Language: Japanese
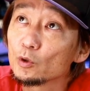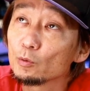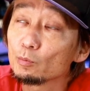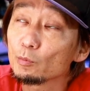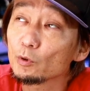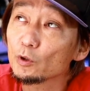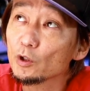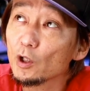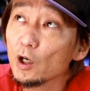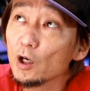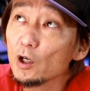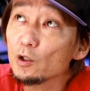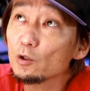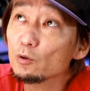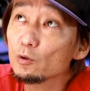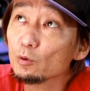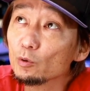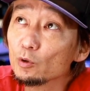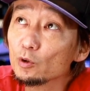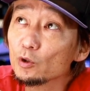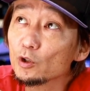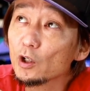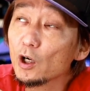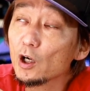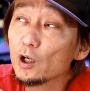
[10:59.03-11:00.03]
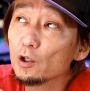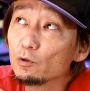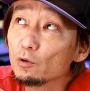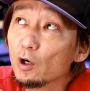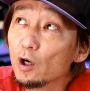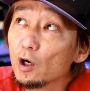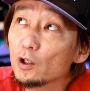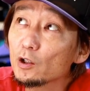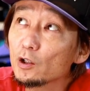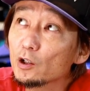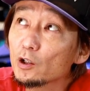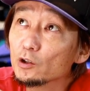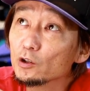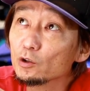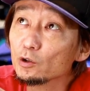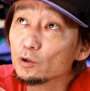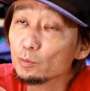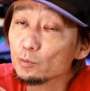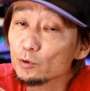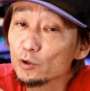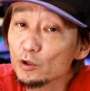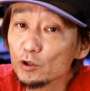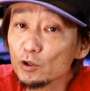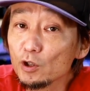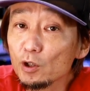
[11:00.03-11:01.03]
まあ、太陽の光の入り方に
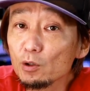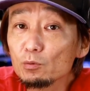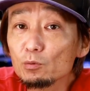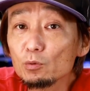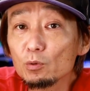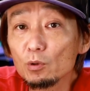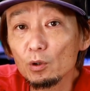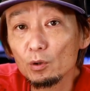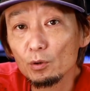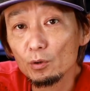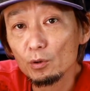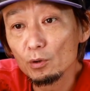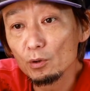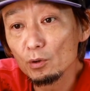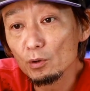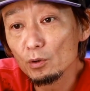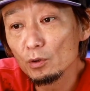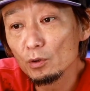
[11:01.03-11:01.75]
よっても違うのかな、